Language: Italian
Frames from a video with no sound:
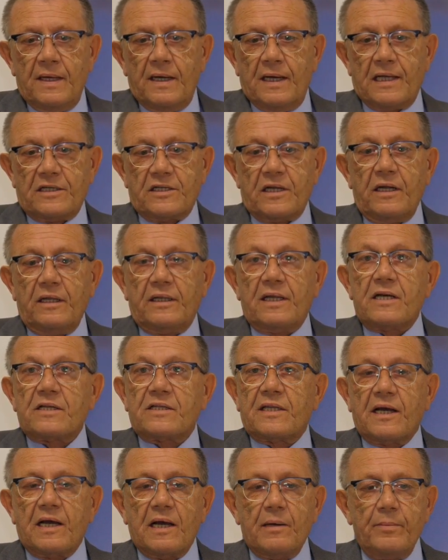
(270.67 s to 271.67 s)
La sanità
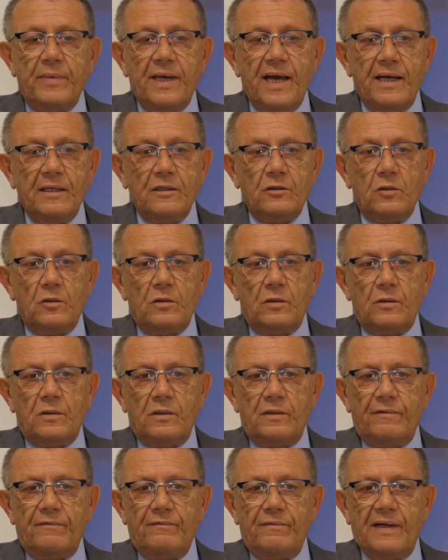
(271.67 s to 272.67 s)
sta
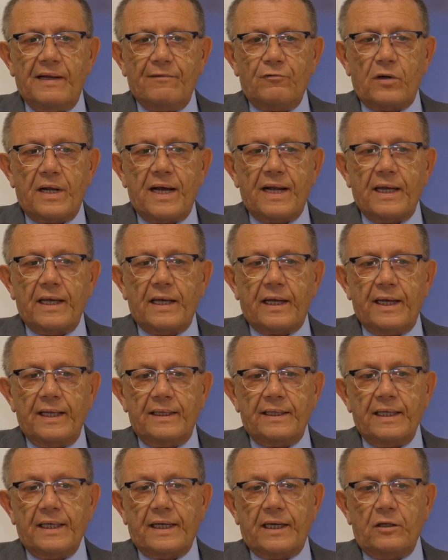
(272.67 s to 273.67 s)
cambiando, lavorare in
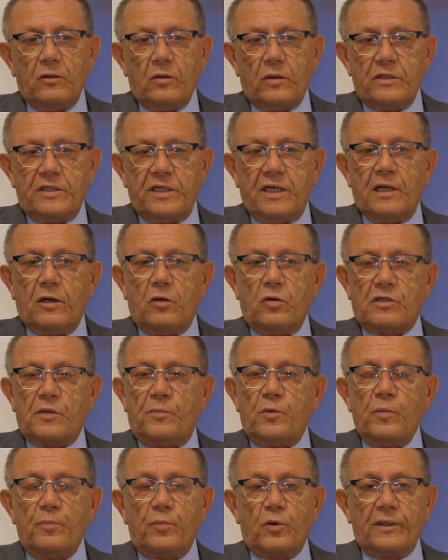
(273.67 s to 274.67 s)
rete credo che sia la cosa
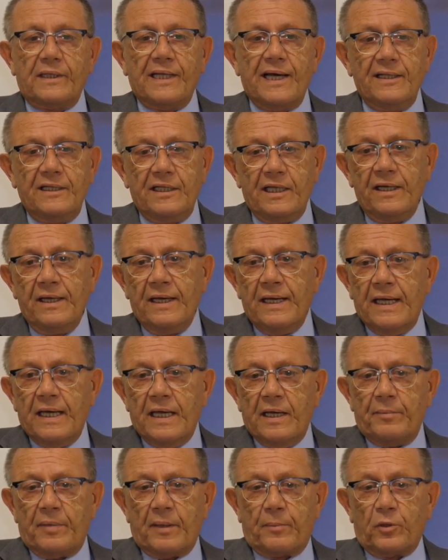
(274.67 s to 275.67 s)
più importante
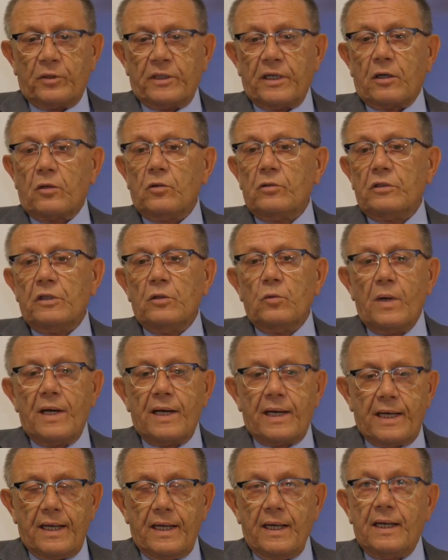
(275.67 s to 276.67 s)
per poter
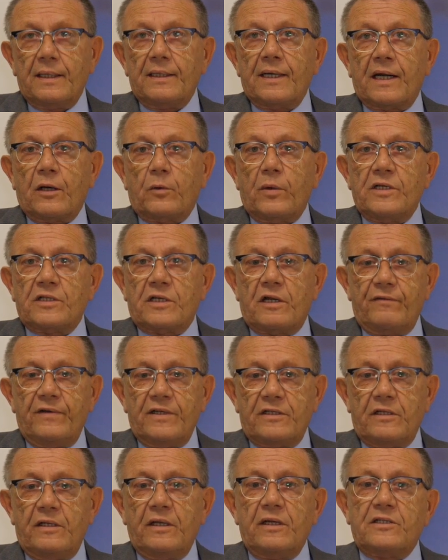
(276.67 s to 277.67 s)
continuare a dare quei
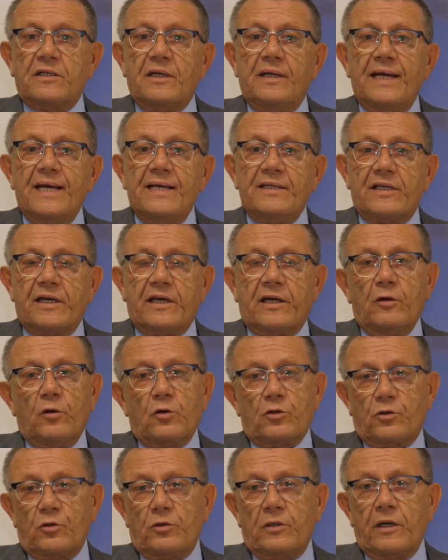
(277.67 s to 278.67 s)
servizi di eccellenza che il
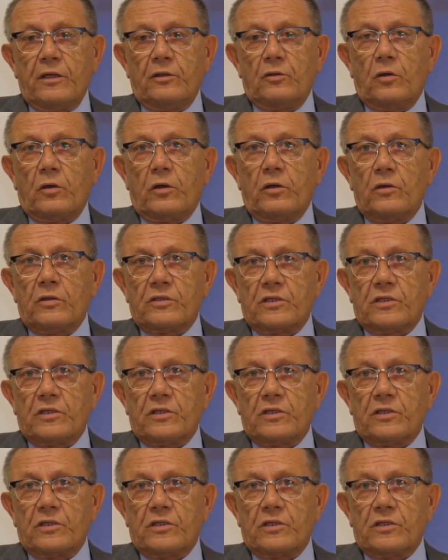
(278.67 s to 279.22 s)
nostro territorio